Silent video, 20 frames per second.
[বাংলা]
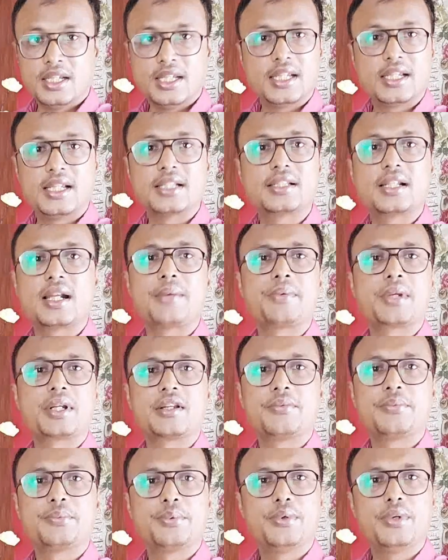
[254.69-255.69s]
এক্ষেত্রে আপনাকে
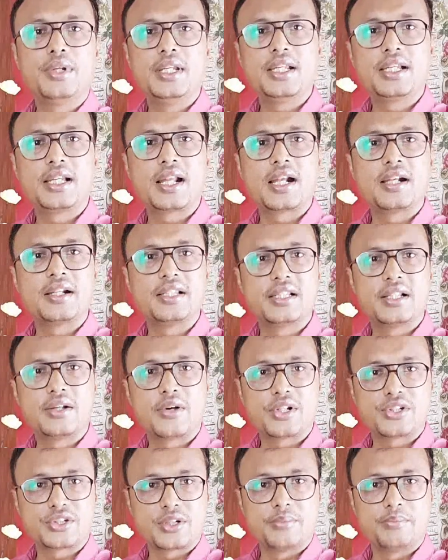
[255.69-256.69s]
ফুললি গ্যারান্টি
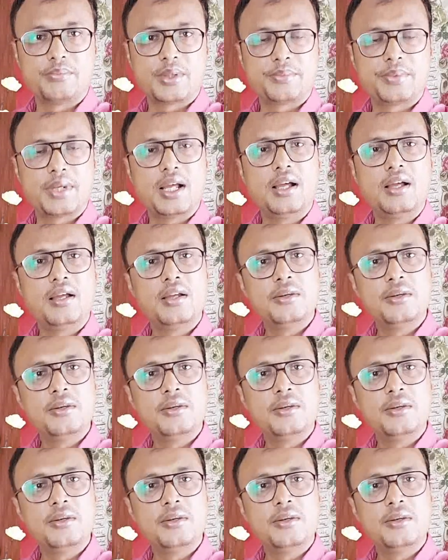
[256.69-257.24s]
দেওয়া সম্ভব না